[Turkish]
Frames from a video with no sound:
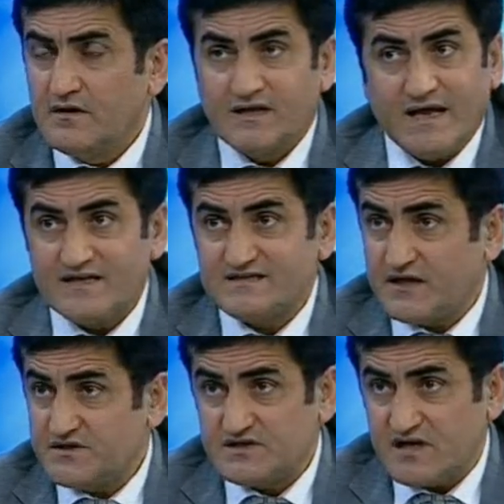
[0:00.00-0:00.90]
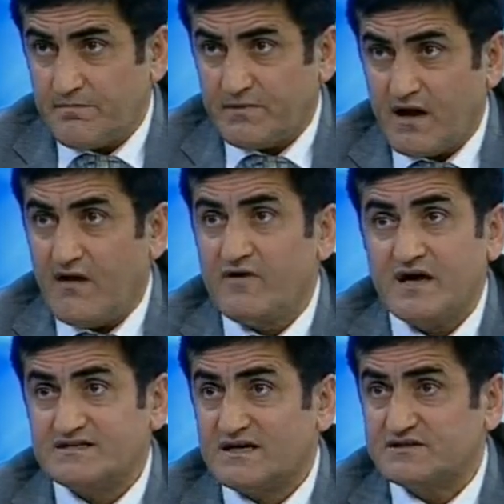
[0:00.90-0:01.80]
Yani sadece yaprağı veya
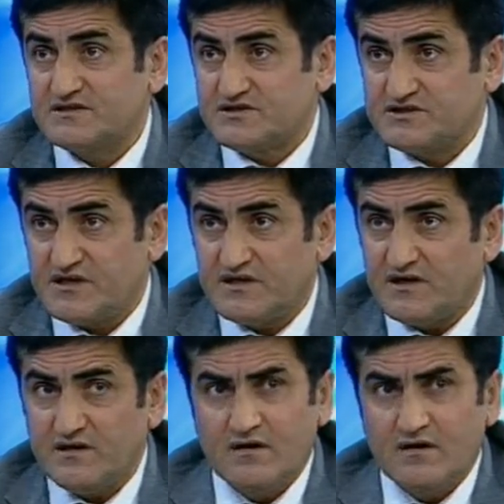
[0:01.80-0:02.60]
sadece çiçeği değil.